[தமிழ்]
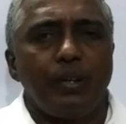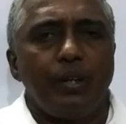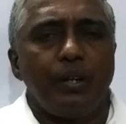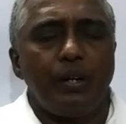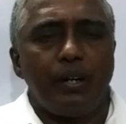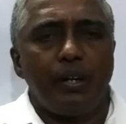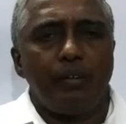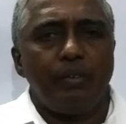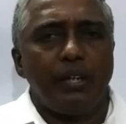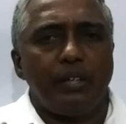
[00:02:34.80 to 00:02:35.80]
டிரைவிங்
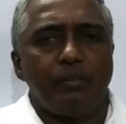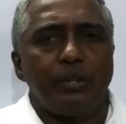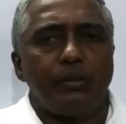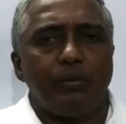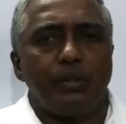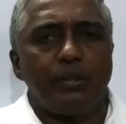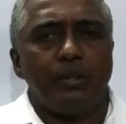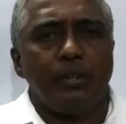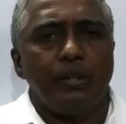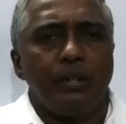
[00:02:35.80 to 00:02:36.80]
லைசன்ஸை வைத்துக்கொண்டு
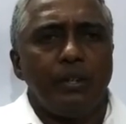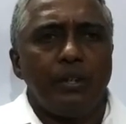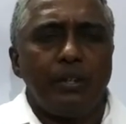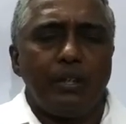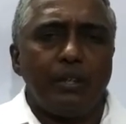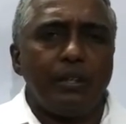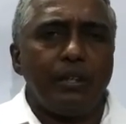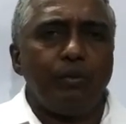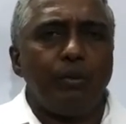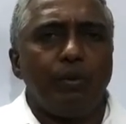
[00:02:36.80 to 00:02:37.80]

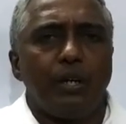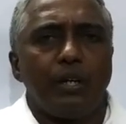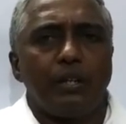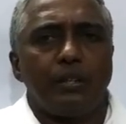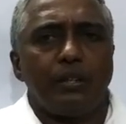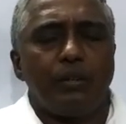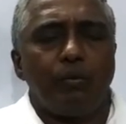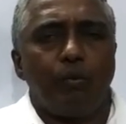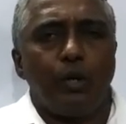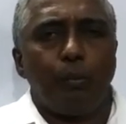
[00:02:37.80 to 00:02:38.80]
எந்த ஒரு
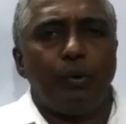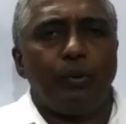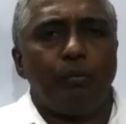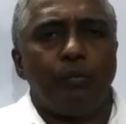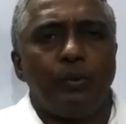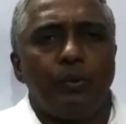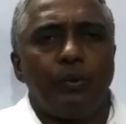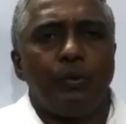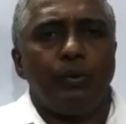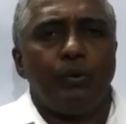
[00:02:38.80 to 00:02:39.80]
வாகனத்தை
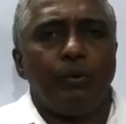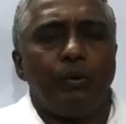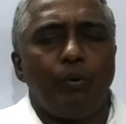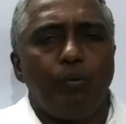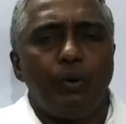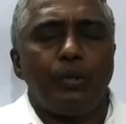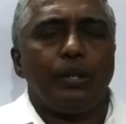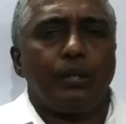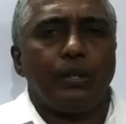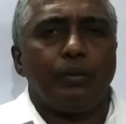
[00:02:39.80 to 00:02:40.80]
ஓட்டுபவரும்
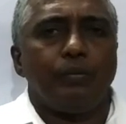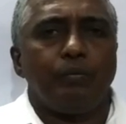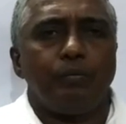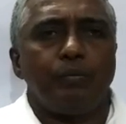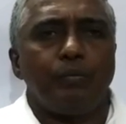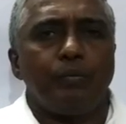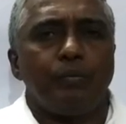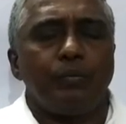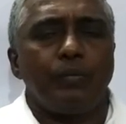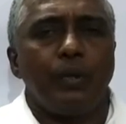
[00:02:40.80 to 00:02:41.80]
ஓட்டுநர் தான்
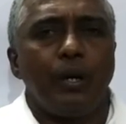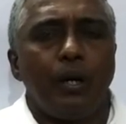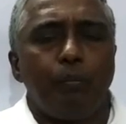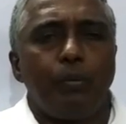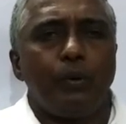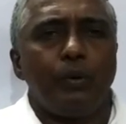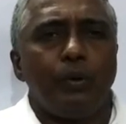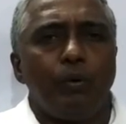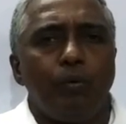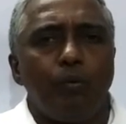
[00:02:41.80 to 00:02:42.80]

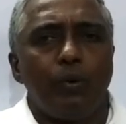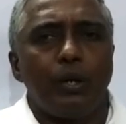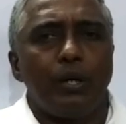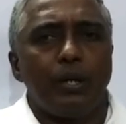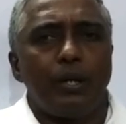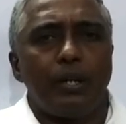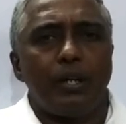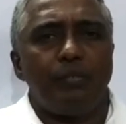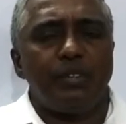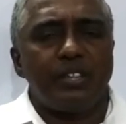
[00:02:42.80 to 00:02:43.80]
அப்போ
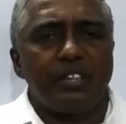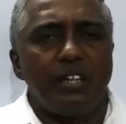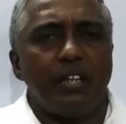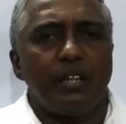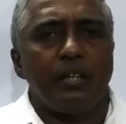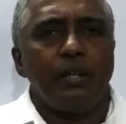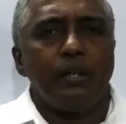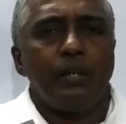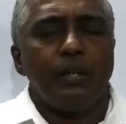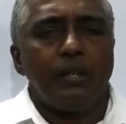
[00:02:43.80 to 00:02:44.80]
உங்கள் டிரைவிங்
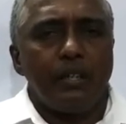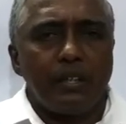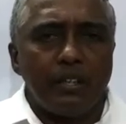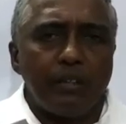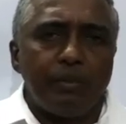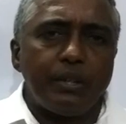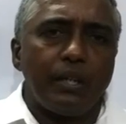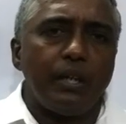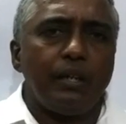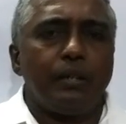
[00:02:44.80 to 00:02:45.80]
ஸ்கில்ல
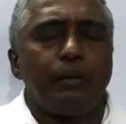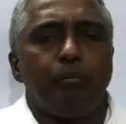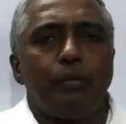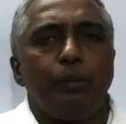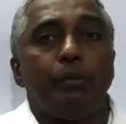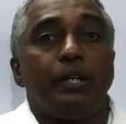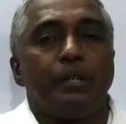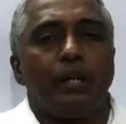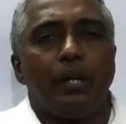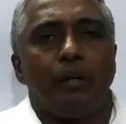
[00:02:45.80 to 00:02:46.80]
எந்தெந்த விதத்திலலாம்
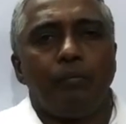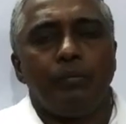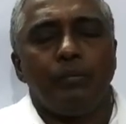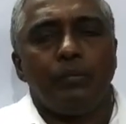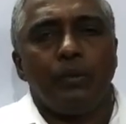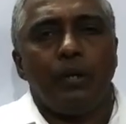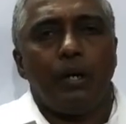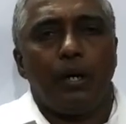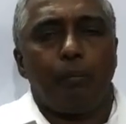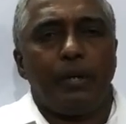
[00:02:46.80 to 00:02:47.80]
மேம்படுத்திடலாம்
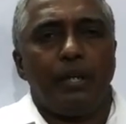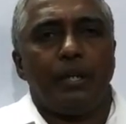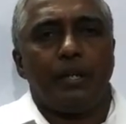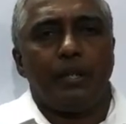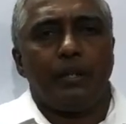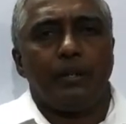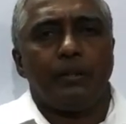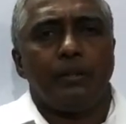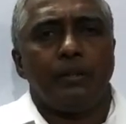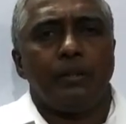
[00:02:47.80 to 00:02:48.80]

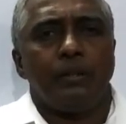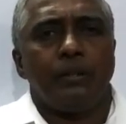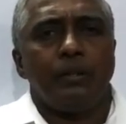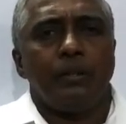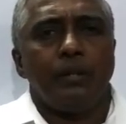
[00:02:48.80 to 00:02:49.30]
அப்படிங்கிறது தான்